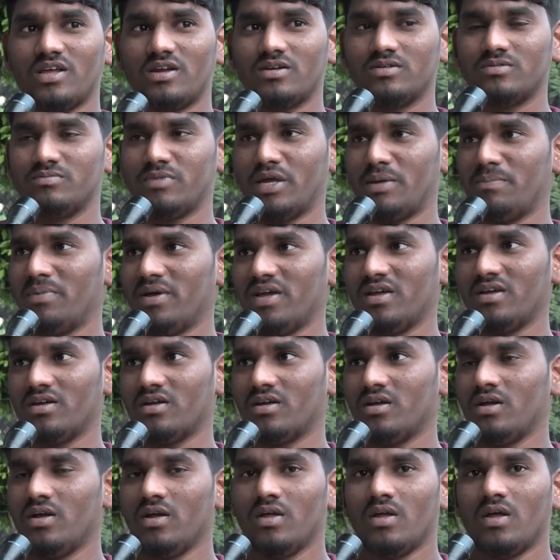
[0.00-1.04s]
తను మేబీ
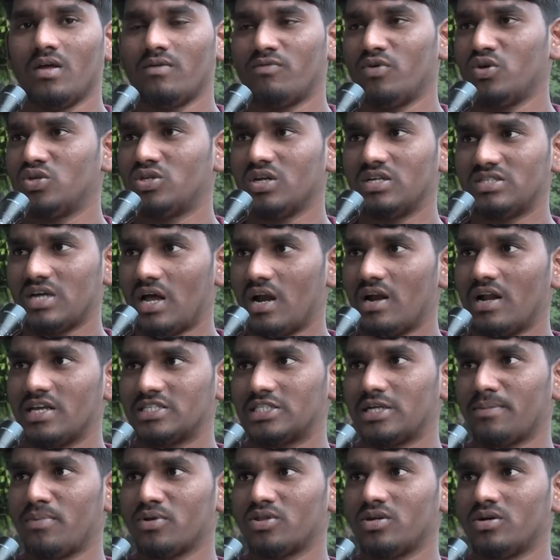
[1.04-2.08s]
ఫ్యూచర్లో చాలా
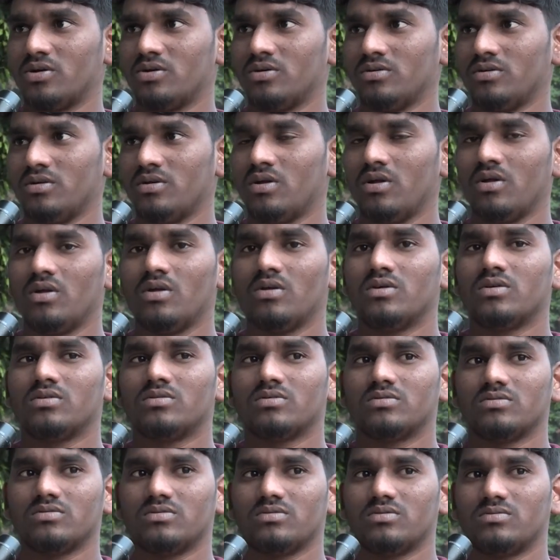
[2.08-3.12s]
నష్టపోతాడు
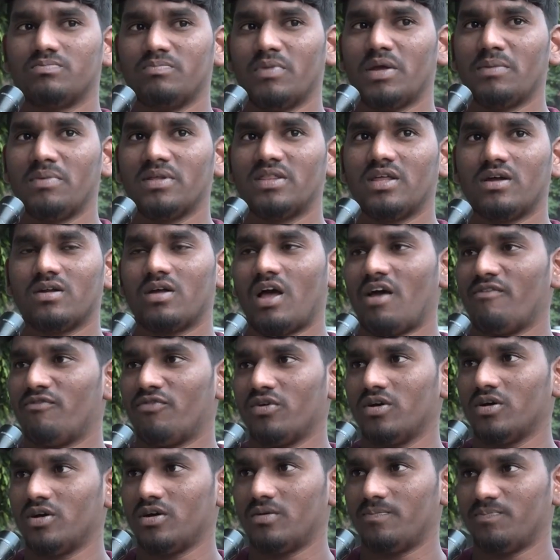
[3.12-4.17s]
మేబీ తను
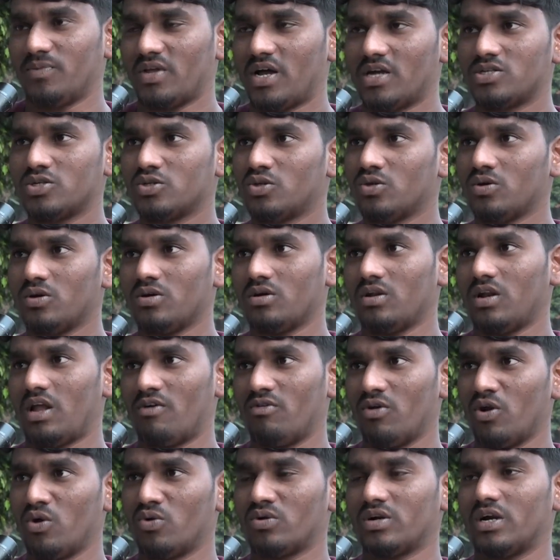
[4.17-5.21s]
ఆశతో
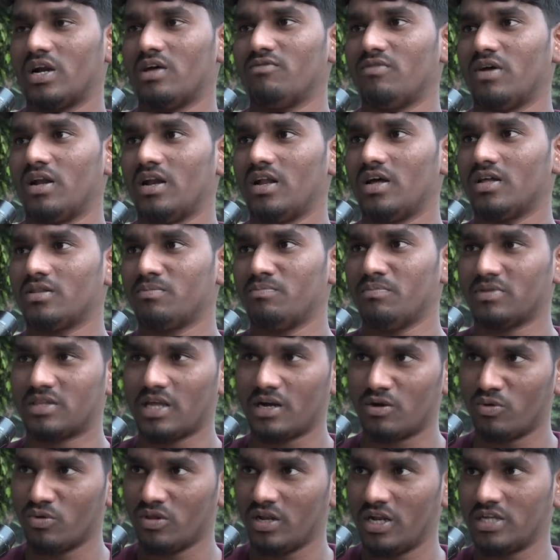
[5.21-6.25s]
లవ్లో ఉండడం వల్ల
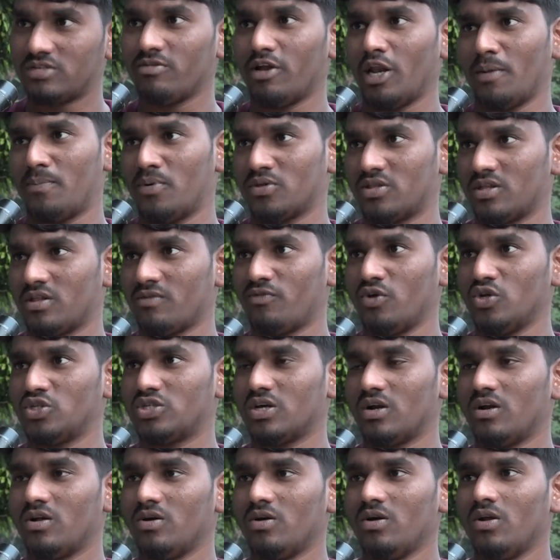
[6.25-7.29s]
తను వదిలేసి వెళ్ళిపోతుంది
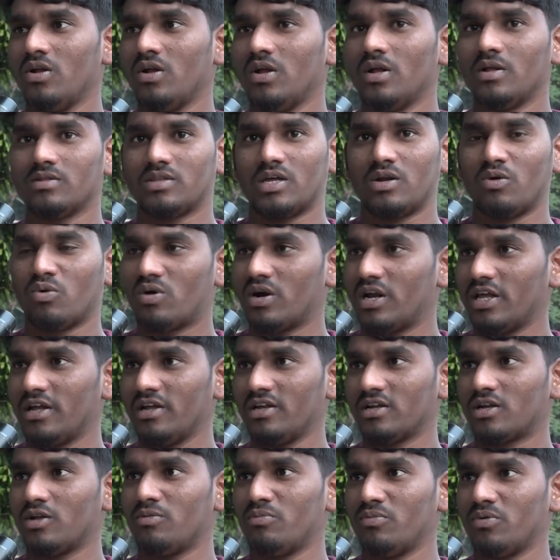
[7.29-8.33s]
ఫ్యూచర్లో తను ఒక్కడే
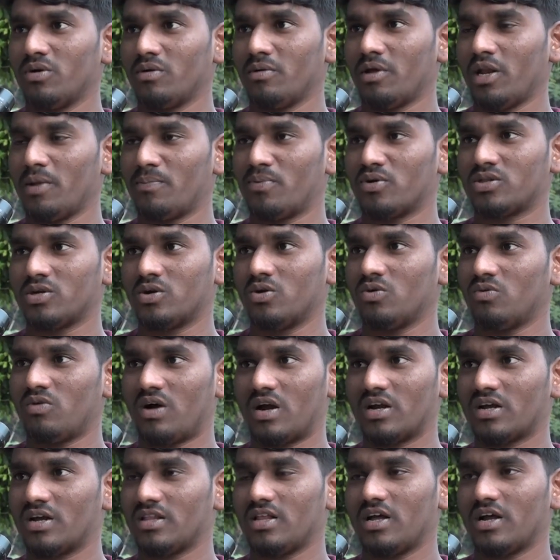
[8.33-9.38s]
ఇంట్లో మిగిలిపోతాడు
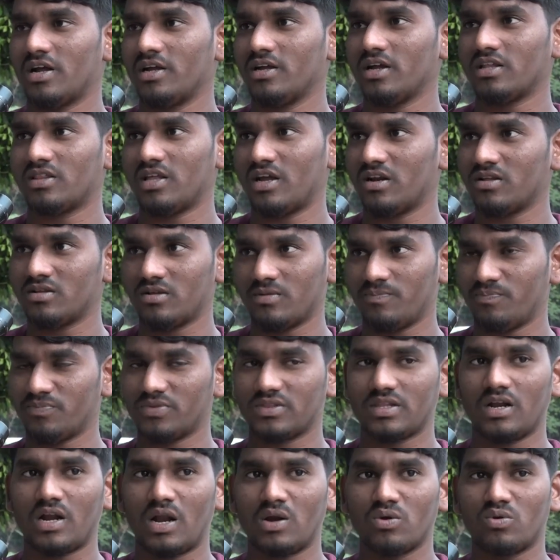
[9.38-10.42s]
వాడక తాగి తను
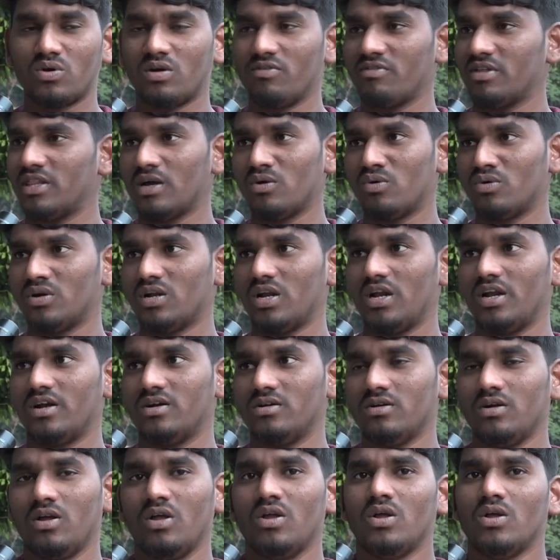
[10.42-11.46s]
తను అనుకున్న విధంగా
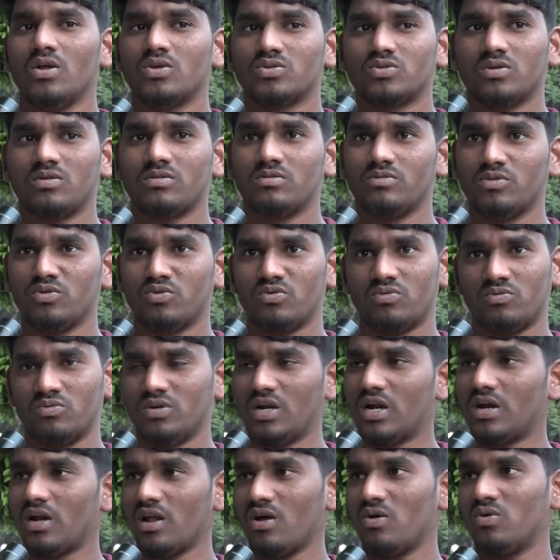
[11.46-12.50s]
ఉండలేడు సో నువ్వు
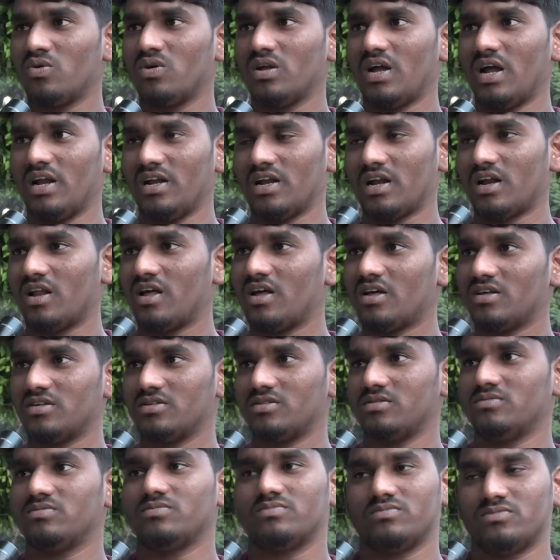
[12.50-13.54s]
ఉన్నట్లుగా ఉండగానే అట్లా
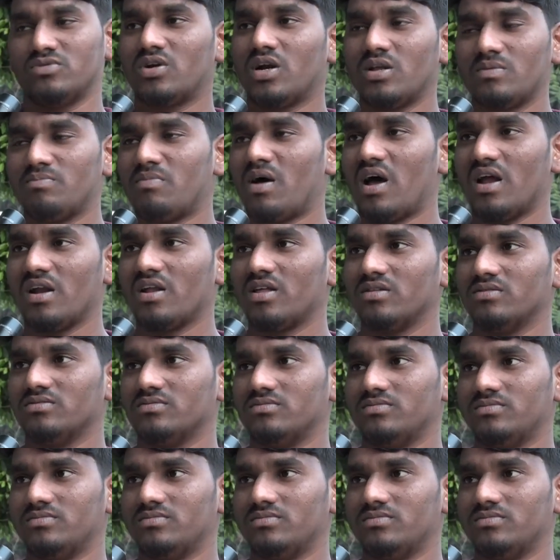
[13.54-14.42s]
ఉండడం బాగలేదు